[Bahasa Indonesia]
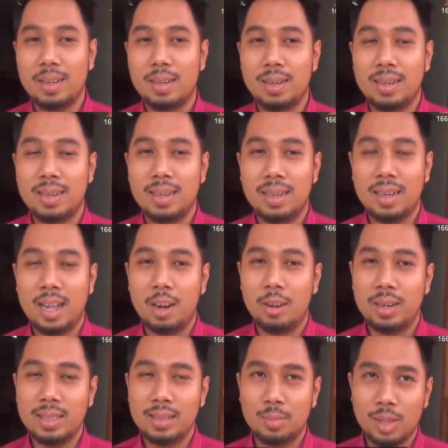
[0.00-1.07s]
eh,
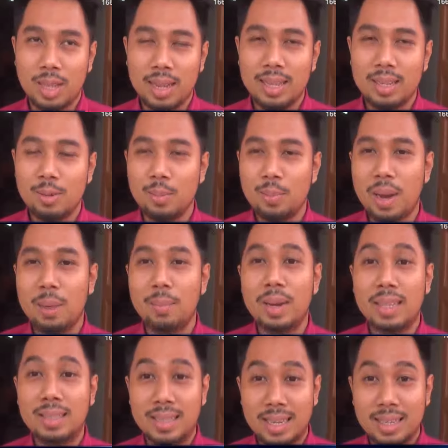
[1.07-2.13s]
kalau disebutnya itu
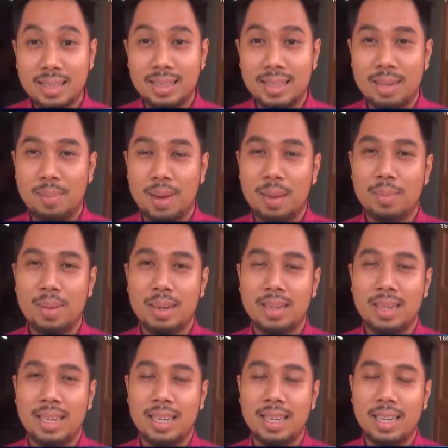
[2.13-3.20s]
primary 6 di primary
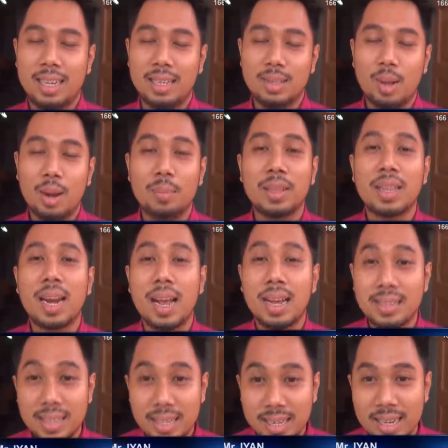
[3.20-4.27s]
di Sekolah Mitra
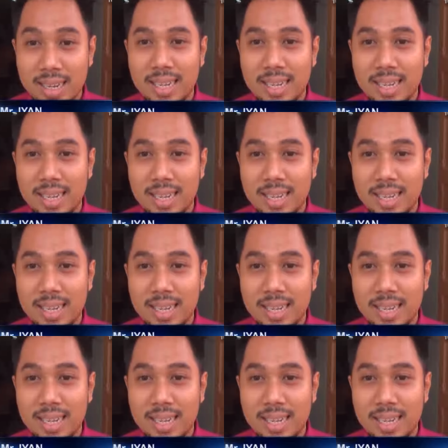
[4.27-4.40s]
Kasih,